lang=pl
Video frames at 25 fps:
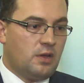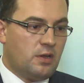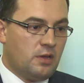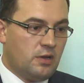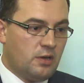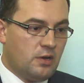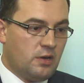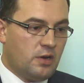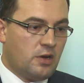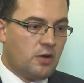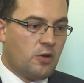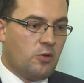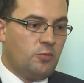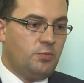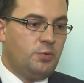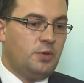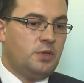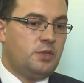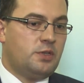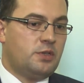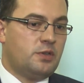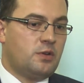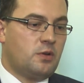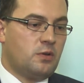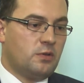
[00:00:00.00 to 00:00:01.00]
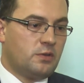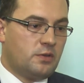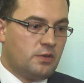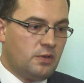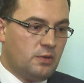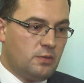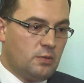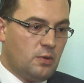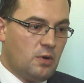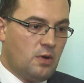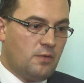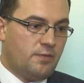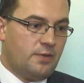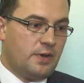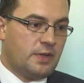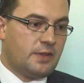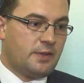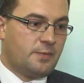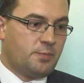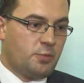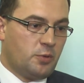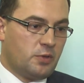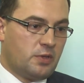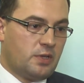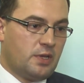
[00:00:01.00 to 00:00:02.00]
E, robić, kontynuować,
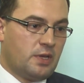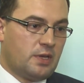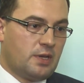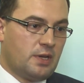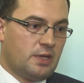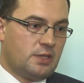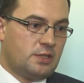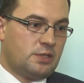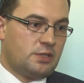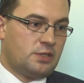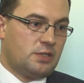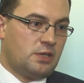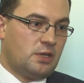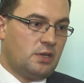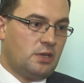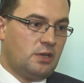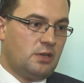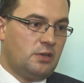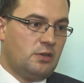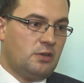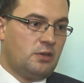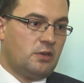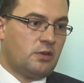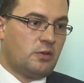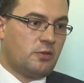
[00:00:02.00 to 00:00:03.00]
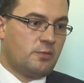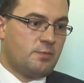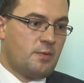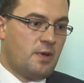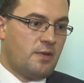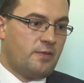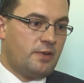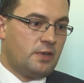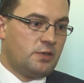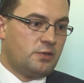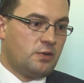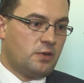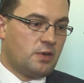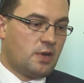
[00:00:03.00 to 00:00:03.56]
spotykać się i rozmawiać o